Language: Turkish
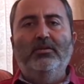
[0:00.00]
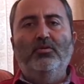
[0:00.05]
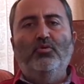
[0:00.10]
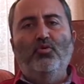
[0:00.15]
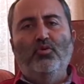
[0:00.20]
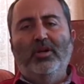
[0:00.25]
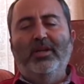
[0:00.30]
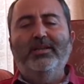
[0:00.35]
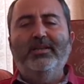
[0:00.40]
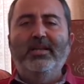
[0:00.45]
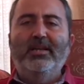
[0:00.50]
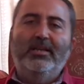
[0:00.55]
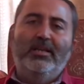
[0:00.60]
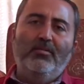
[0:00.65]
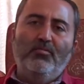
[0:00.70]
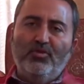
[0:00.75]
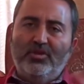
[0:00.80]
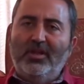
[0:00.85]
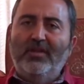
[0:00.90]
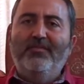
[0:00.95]
Kur'an
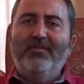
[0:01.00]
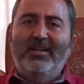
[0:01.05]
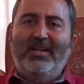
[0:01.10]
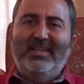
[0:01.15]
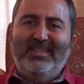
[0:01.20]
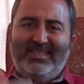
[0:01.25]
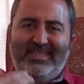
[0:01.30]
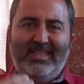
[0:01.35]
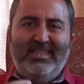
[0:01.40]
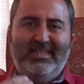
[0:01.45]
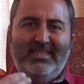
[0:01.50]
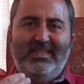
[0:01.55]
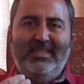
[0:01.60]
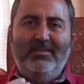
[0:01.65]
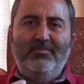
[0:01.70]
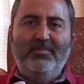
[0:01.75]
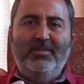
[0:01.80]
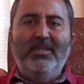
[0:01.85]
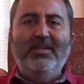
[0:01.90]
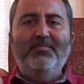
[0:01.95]
derken Musaf'ı
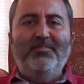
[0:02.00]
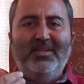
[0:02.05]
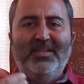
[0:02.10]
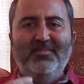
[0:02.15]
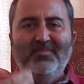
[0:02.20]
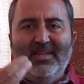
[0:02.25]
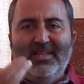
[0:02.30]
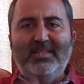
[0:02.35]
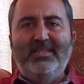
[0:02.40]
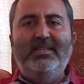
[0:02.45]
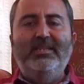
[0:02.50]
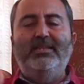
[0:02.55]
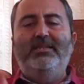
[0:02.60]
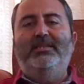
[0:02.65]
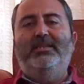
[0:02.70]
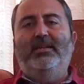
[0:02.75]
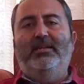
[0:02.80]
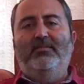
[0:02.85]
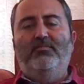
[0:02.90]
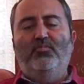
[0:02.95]
kastettiğimi de bilmenizi
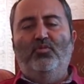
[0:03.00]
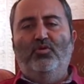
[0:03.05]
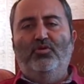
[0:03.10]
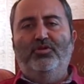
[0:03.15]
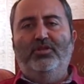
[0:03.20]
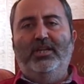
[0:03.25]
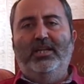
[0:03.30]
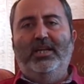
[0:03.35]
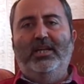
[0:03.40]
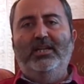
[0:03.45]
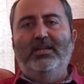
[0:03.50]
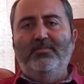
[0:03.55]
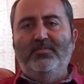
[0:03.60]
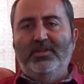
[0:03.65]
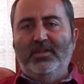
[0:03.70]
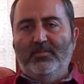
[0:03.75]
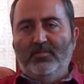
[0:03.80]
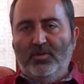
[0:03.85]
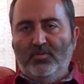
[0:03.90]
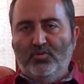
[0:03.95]
isterim dostlar.
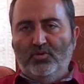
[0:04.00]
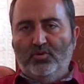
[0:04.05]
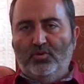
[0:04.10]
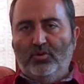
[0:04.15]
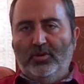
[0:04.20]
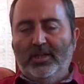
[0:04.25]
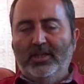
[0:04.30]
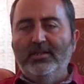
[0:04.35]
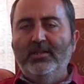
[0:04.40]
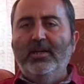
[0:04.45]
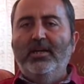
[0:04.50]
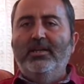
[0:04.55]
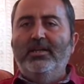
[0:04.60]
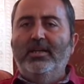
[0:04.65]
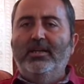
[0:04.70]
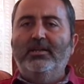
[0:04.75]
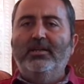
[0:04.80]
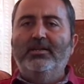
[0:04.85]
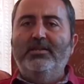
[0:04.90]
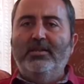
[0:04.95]
Elimize mevcut olan
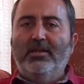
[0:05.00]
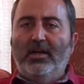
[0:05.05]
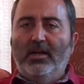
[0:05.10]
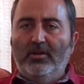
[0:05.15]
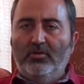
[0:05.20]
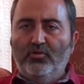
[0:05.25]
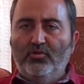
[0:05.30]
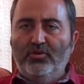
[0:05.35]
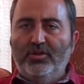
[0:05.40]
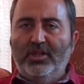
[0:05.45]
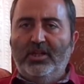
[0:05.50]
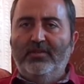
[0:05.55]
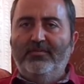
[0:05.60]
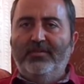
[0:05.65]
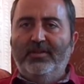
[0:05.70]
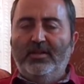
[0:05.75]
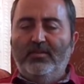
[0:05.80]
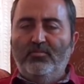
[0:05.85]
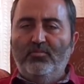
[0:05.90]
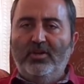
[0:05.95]
yaklaşık 600
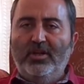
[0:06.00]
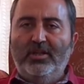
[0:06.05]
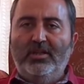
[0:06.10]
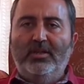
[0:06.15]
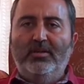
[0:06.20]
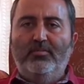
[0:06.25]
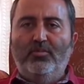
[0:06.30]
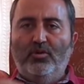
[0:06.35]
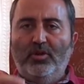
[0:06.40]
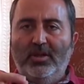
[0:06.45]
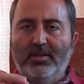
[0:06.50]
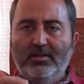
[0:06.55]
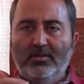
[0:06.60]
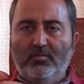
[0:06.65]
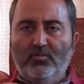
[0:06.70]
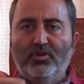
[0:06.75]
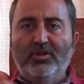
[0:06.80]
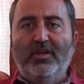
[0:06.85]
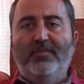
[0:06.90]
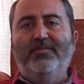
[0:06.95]
sayfada mürekkep olan
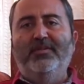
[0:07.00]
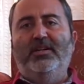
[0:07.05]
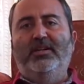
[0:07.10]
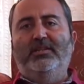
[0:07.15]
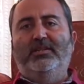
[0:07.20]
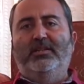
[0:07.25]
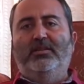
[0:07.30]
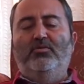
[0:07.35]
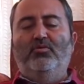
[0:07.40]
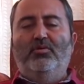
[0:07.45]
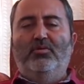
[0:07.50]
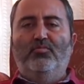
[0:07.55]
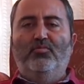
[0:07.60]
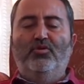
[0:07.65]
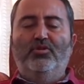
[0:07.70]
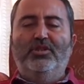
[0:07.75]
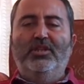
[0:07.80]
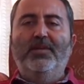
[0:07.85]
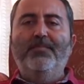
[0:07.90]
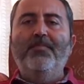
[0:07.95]
Musaf'ı kastediyorum
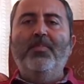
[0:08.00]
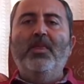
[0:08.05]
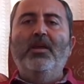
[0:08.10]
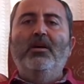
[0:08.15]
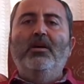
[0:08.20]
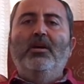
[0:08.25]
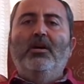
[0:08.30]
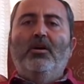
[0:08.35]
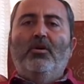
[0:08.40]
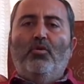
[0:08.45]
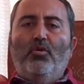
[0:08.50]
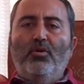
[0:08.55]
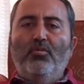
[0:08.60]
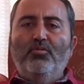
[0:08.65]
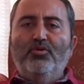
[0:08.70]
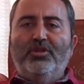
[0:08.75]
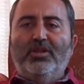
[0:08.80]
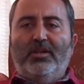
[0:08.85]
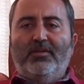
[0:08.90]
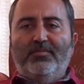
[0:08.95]
dostlar. O
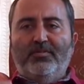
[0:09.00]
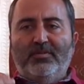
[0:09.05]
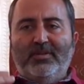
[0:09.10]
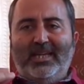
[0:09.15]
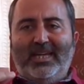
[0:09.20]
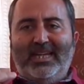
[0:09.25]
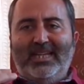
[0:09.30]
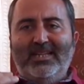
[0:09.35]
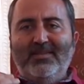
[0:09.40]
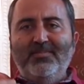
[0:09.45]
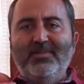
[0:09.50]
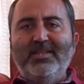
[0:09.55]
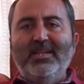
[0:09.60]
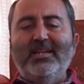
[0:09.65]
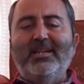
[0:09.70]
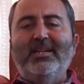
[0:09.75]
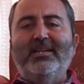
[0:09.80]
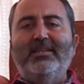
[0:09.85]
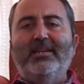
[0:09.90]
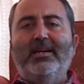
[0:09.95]
Musaf'ın
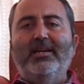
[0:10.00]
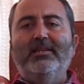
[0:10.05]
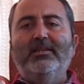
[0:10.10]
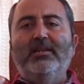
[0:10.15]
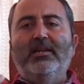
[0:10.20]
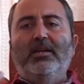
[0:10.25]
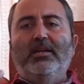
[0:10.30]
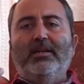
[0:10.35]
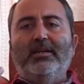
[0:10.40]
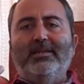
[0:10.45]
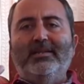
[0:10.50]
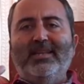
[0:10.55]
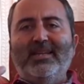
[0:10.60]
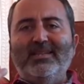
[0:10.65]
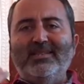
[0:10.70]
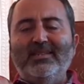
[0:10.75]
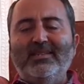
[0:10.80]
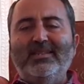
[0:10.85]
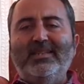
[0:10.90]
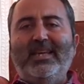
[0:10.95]
elimize kadar
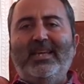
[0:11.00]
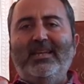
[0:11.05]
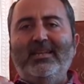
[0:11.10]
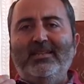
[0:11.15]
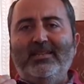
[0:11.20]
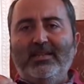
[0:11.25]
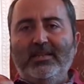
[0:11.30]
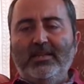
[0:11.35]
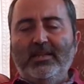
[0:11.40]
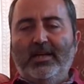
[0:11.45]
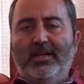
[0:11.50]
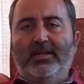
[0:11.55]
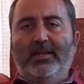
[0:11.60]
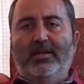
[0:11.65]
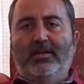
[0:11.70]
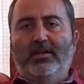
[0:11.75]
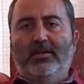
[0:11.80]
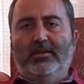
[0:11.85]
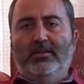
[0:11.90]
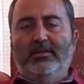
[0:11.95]
nasıl geldiğiyle
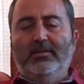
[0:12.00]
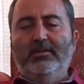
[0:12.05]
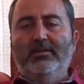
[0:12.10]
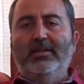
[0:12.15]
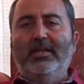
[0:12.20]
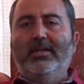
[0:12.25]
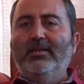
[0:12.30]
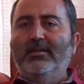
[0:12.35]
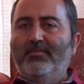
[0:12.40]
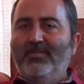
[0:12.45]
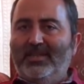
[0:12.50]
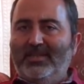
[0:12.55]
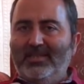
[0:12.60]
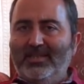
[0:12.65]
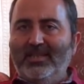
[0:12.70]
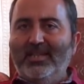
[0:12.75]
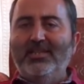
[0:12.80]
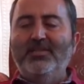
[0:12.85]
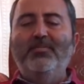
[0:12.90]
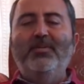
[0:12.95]
alakalı yani
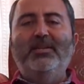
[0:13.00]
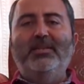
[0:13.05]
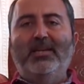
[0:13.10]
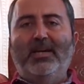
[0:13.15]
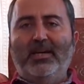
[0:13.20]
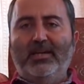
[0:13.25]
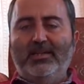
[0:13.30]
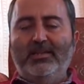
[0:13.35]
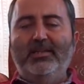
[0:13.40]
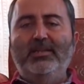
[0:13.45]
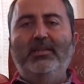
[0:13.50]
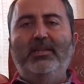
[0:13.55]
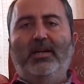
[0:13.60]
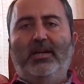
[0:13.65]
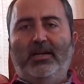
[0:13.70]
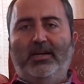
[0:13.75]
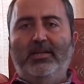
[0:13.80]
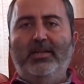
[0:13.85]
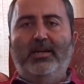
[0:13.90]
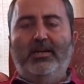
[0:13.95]
metinleşme tarihiyle
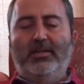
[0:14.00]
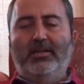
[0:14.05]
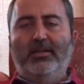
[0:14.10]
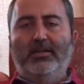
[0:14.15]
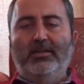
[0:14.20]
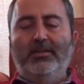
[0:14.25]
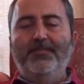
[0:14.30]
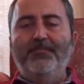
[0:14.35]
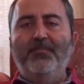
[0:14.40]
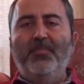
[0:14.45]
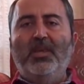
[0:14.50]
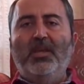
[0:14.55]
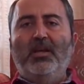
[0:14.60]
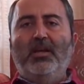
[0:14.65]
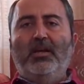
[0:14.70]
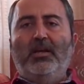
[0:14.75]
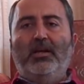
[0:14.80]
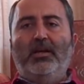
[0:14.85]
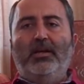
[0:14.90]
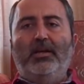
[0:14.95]
alakalı
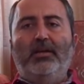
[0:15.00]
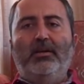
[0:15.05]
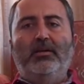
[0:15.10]
e,